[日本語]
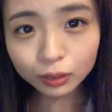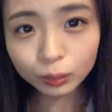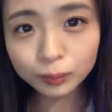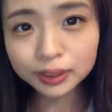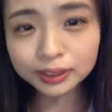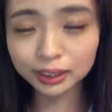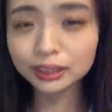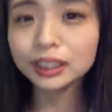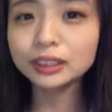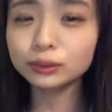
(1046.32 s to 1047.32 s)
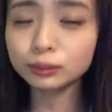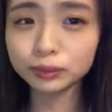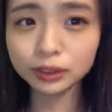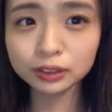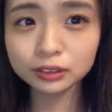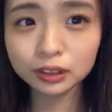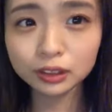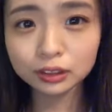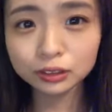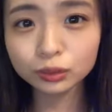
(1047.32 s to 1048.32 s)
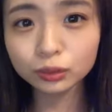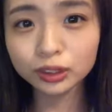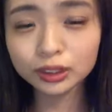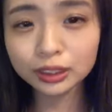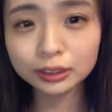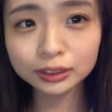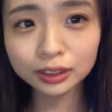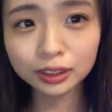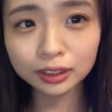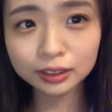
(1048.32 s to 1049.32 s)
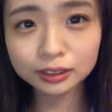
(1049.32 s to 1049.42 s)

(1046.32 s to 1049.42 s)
ともさん席大丈夫ですちょっと気管支が